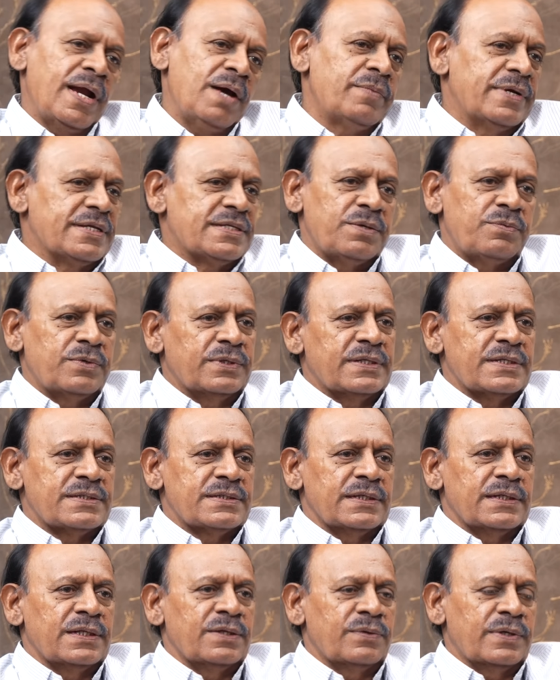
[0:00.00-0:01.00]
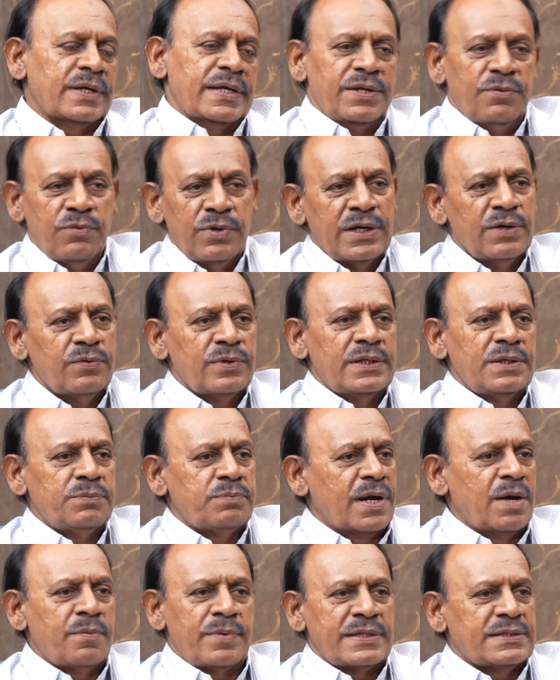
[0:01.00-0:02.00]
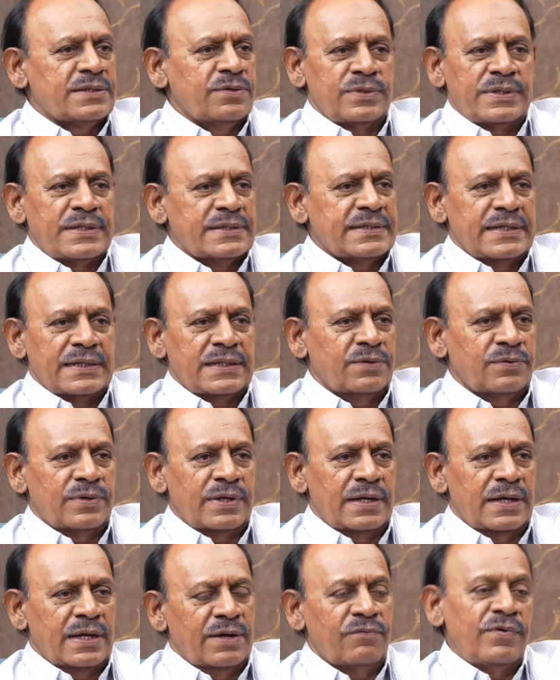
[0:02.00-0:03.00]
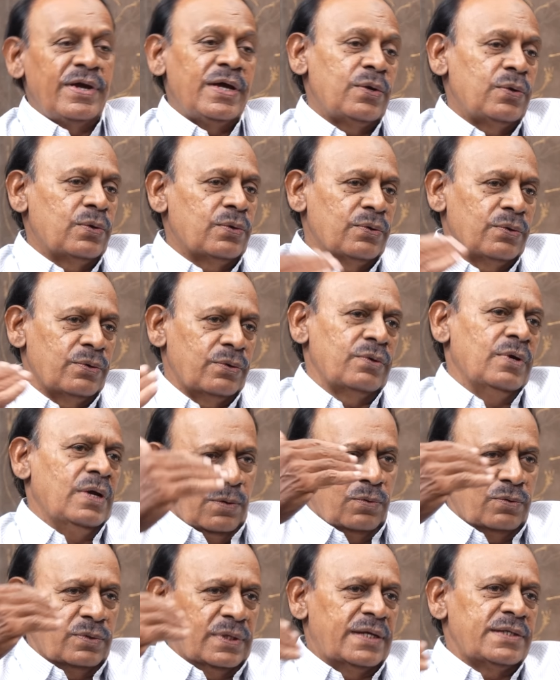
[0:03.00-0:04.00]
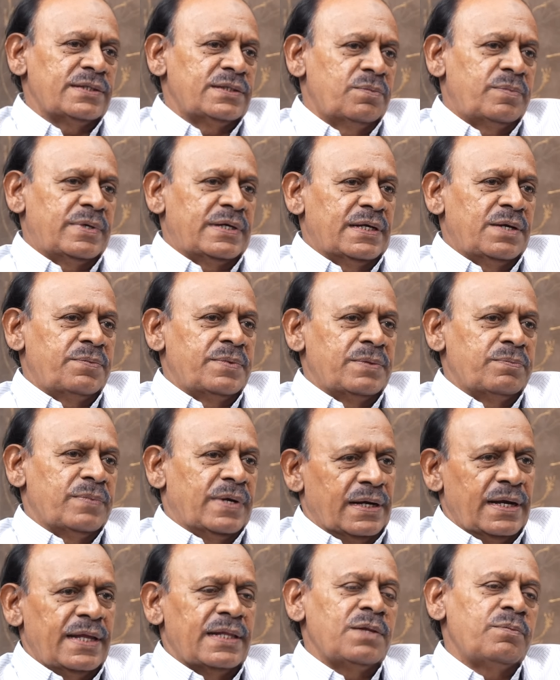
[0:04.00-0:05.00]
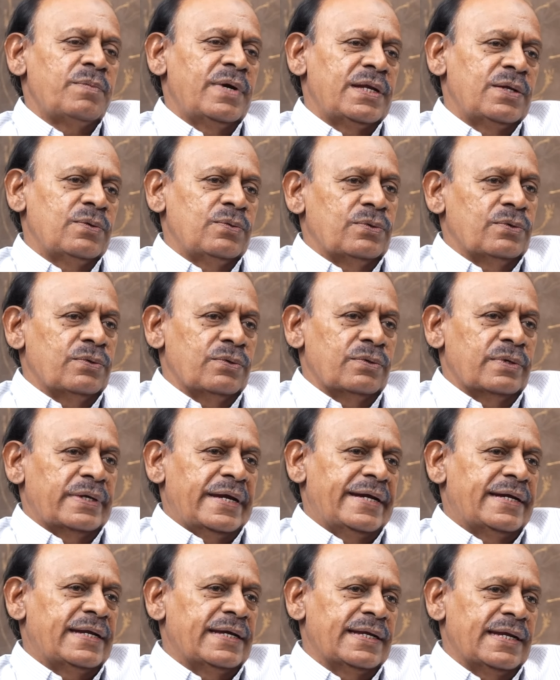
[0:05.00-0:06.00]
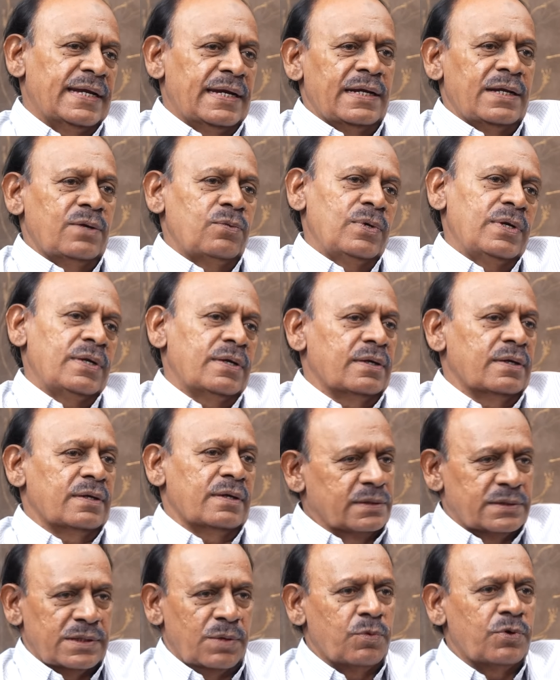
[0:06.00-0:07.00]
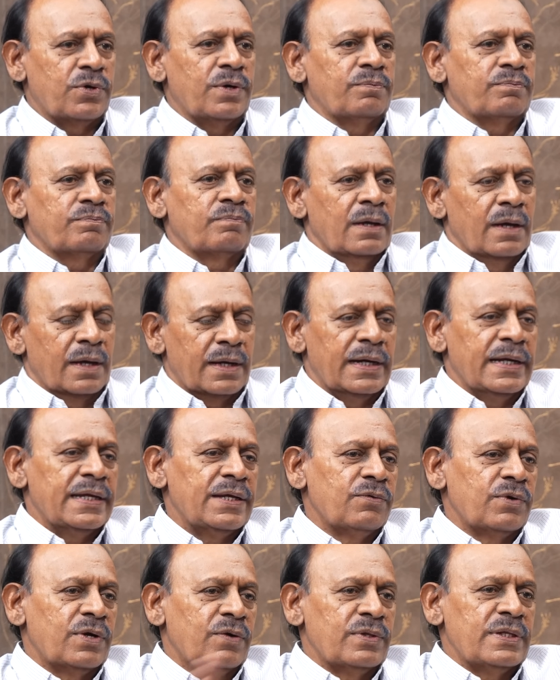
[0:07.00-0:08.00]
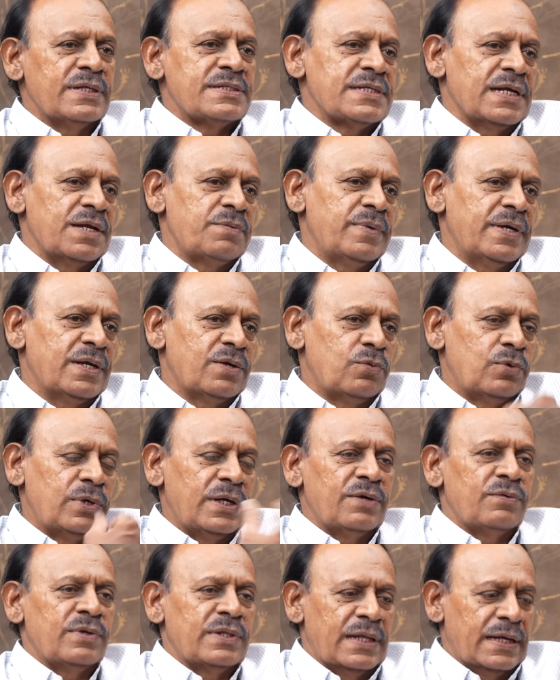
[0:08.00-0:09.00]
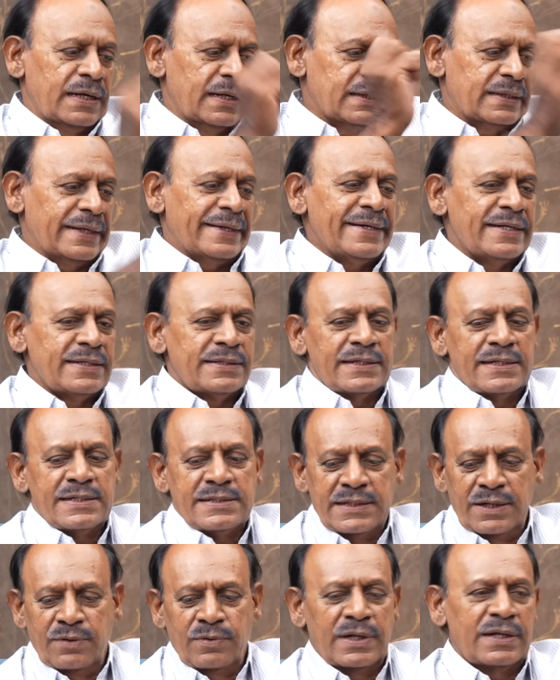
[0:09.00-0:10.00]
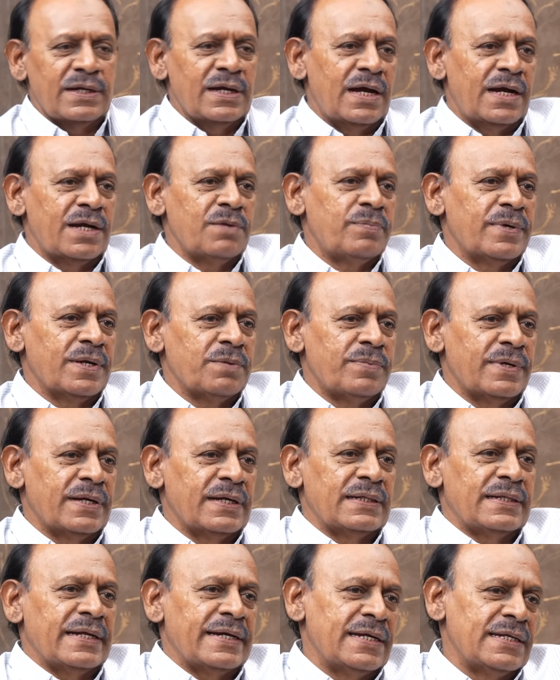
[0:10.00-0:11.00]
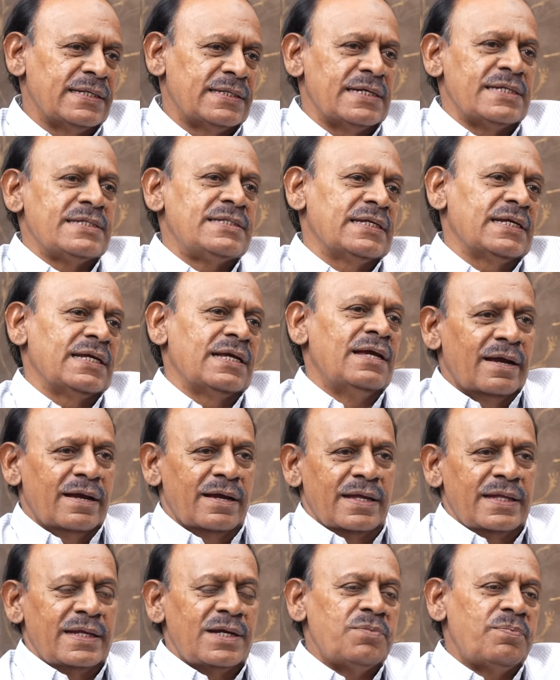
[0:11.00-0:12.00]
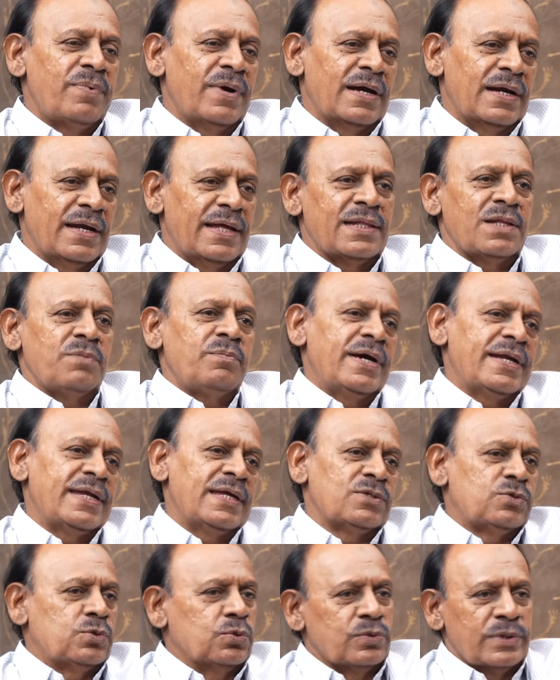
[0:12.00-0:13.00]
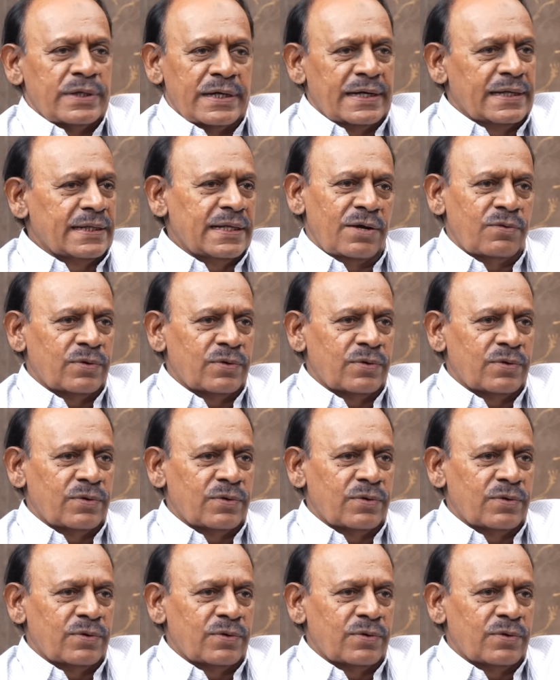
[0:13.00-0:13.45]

பிராமண சமூகத்தை சேர்ந்தவர் இவங்க வந்து பிராமண சமூகத்தை சேர்ந்தவங்கள வேறொரு ஒரு தாழ்த்தப்பட்ட அப்படின்பாங்கல்ல அந்த மாதிரி ஒரு கேட்டகரியில் உள்ள சமூகம் அதனால் இவங்க வந்து சில பேர் உள்ளே வந்தாலும் தண்ணி தெளித்து அவங்கள அனுப்பின பிறகு தண்ணி தெளித்து எடுப்பாங்களோ அந்த மாதிரி சூழ்நிலை தான்